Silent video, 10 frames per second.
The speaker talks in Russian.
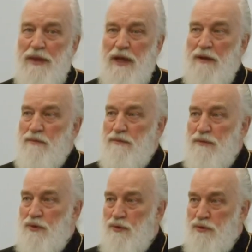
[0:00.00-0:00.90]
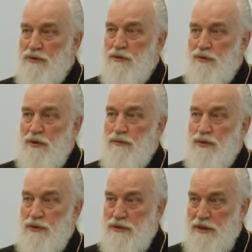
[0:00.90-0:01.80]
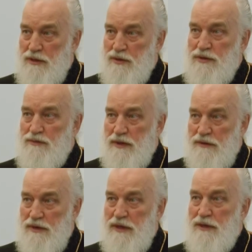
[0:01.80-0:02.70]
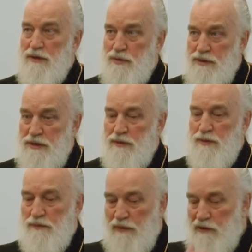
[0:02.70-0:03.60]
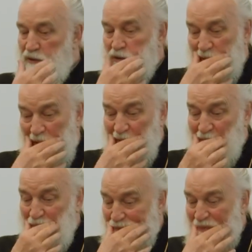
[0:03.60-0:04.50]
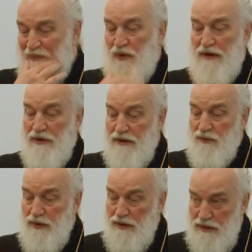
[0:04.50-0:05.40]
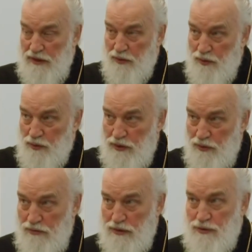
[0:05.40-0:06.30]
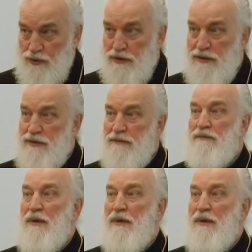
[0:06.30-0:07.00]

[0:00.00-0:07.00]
а, друг с другом очень серьезно поговорить на эту тему. Знаешь, я привык вот к такому-то образу жизни.